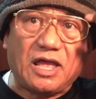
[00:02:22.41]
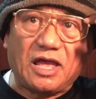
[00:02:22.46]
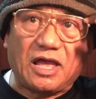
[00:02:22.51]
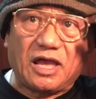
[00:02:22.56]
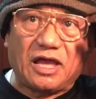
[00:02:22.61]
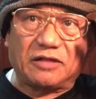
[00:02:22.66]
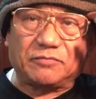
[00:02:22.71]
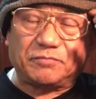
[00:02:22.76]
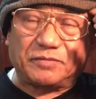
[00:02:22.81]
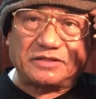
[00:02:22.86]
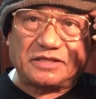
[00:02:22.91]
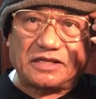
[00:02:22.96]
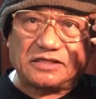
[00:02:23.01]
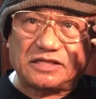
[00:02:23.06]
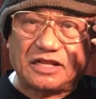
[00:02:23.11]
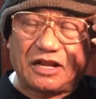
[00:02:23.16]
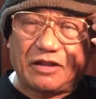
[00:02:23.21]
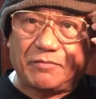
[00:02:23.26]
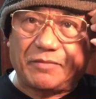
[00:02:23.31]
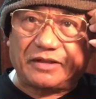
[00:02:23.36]
At
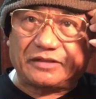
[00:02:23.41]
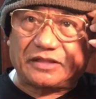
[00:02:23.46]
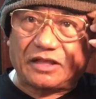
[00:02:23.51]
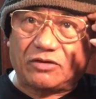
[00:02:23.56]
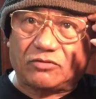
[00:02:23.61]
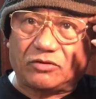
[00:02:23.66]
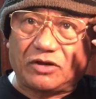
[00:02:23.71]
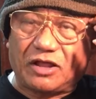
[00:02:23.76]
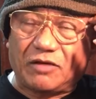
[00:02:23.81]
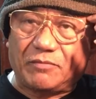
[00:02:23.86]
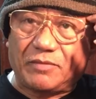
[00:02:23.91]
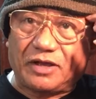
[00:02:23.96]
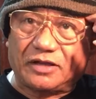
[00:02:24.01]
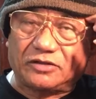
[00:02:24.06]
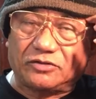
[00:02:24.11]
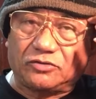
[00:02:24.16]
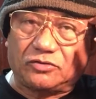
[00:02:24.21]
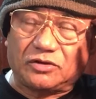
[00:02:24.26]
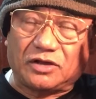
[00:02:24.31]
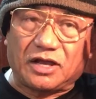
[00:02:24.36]
pasasalamatan ko lamang
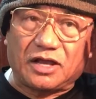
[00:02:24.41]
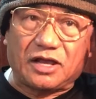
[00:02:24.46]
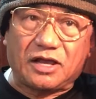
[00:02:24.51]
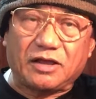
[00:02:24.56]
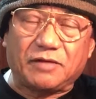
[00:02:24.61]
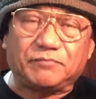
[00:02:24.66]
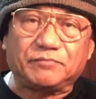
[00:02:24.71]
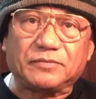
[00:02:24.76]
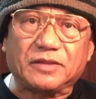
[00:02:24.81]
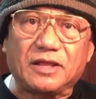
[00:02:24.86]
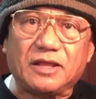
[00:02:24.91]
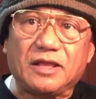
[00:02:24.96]
yung uh,